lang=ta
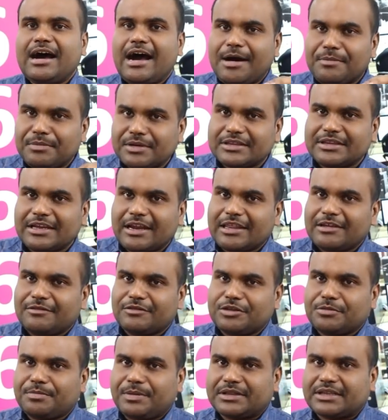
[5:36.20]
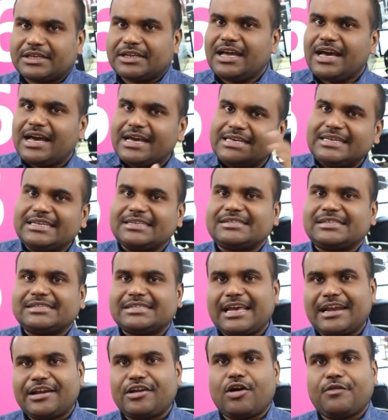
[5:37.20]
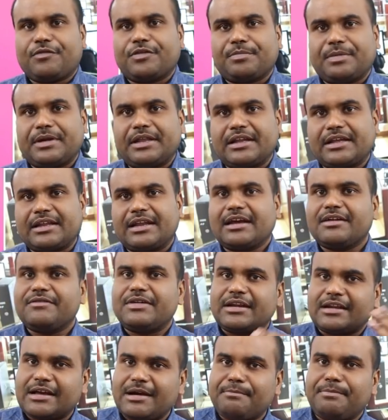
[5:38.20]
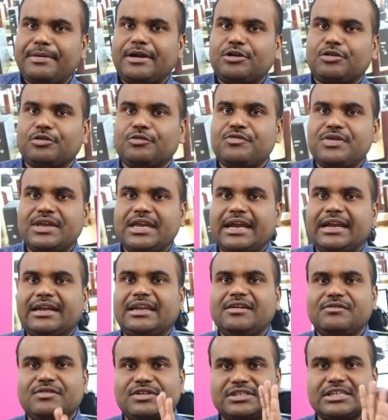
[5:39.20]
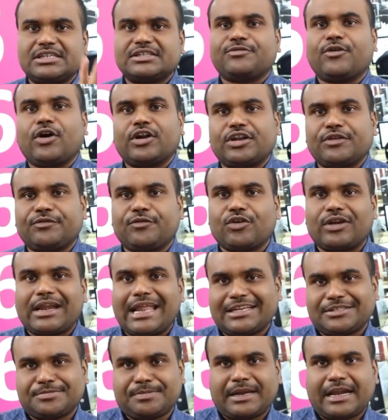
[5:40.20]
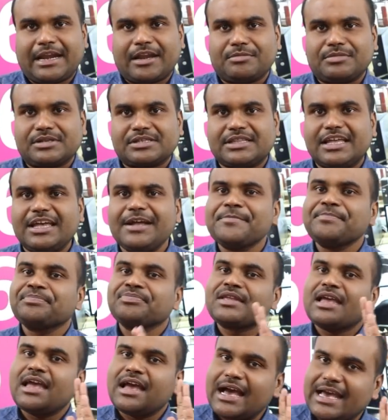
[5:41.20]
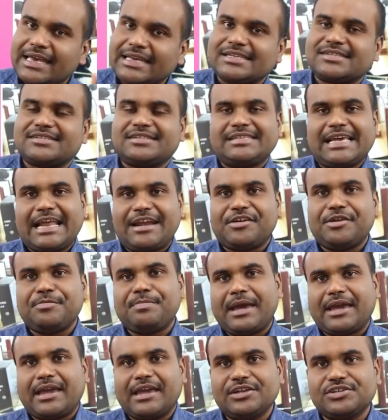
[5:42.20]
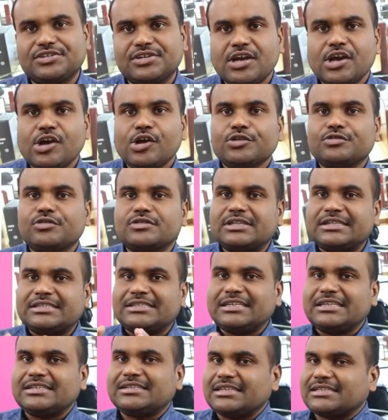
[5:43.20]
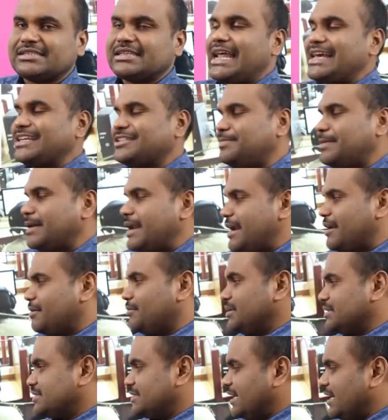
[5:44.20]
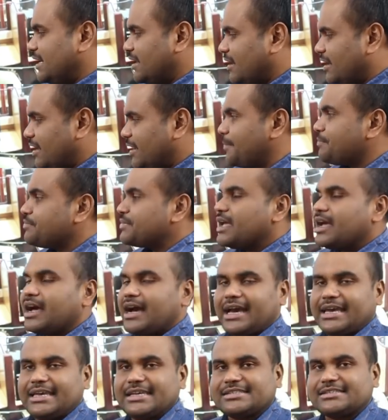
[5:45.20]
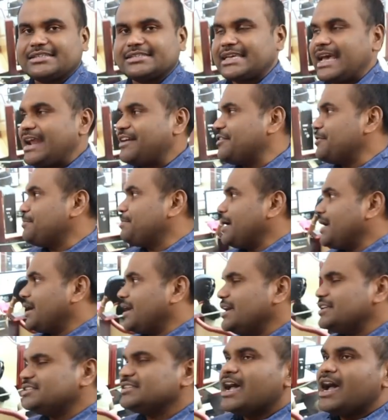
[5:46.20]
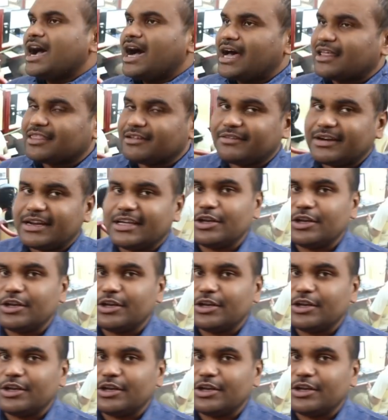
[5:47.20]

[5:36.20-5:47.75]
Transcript: அமிர்தாவில் தான் வந்து பார்த்தீங்கன்னா ஹையஸ்ட் சேலரி ஆஃபர் பண்ணியிருக்காங்க வென் கம்பேர்ட் டு விஐடி விச் இஸ் ஃபார்ட்டி ஃபோர் லேக்ஸ் பர் ஆனம் இஸ் த ஹையஸ்ட் சேலரி பேக்கேஜ் ஸோ சிக்ஸ்டி சிக்ஸ் லேக்ஸ் பர் ஆனம் இஸ் தயர் ஹையஸ்ட் சேலரி பேக்கேஜ் பேக்கேஜ் அதை விட